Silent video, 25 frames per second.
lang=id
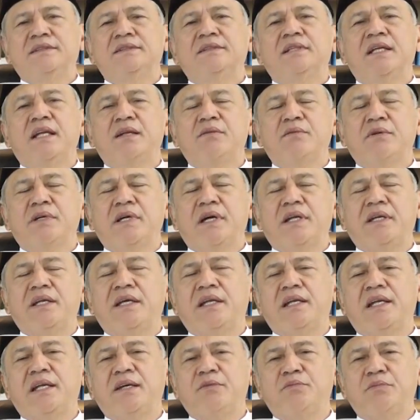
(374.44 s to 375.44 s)
Dalam
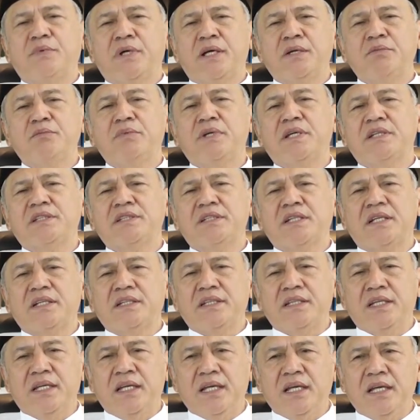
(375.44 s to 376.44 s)
keadaan lapar
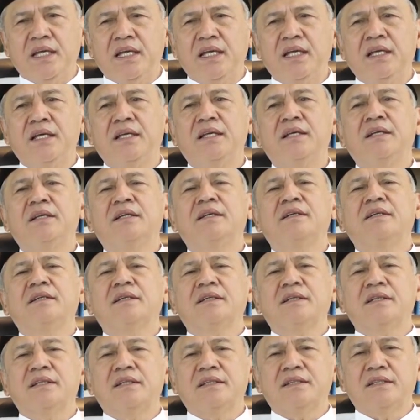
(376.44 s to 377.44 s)
biasanya
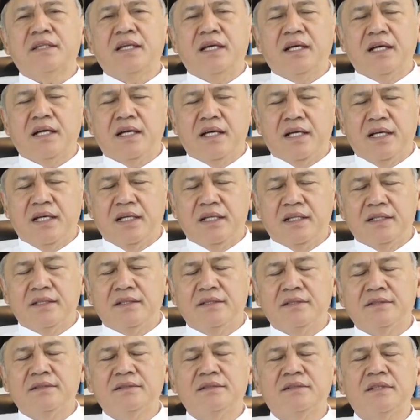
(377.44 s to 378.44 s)
kita akan
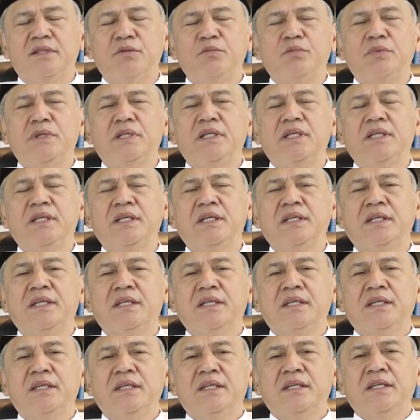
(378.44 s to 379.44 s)
lebih
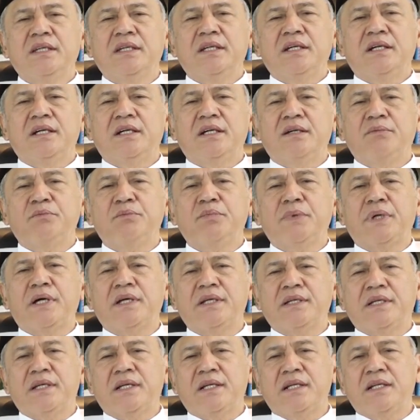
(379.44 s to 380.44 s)
apa
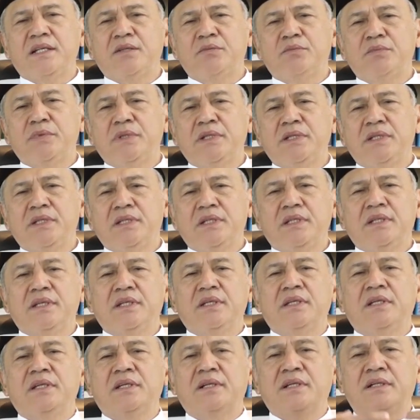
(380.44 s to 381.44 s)
ya
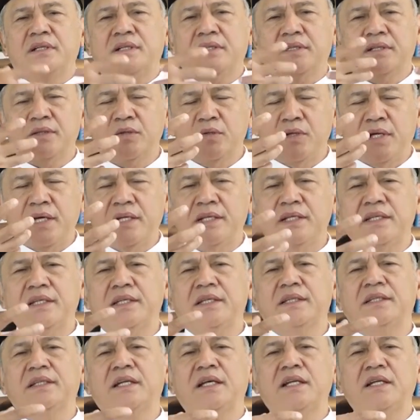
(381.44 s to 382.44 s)
lebih uh, rohani
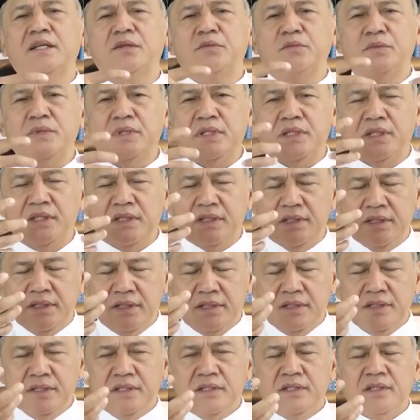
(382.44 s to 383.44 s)
kita lebih
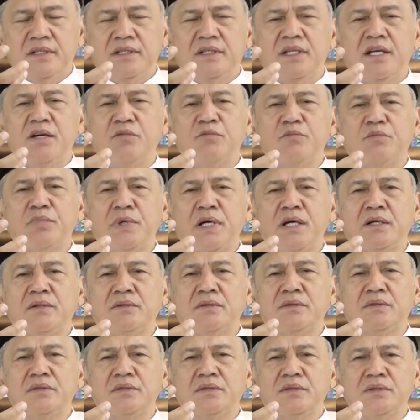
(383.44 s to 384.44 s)

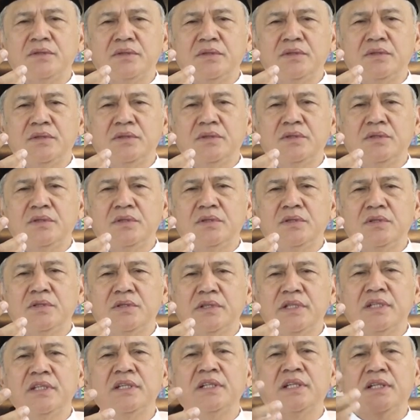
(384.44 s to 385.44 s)
gampang
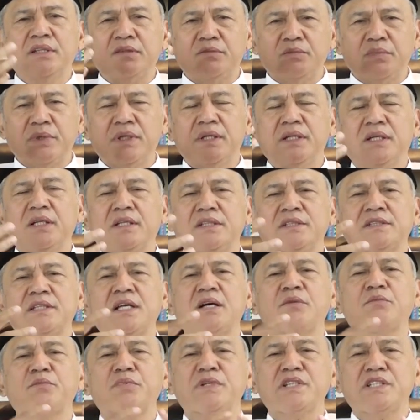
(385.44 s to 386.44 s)
untuk ingat pada
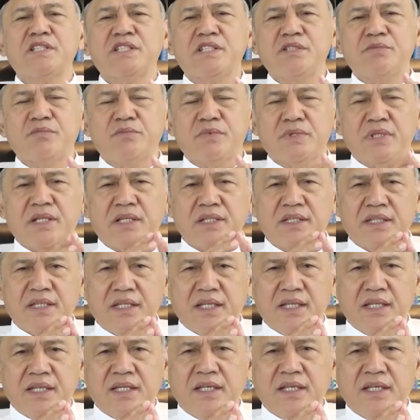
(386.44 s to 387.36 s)
sang penciptanya.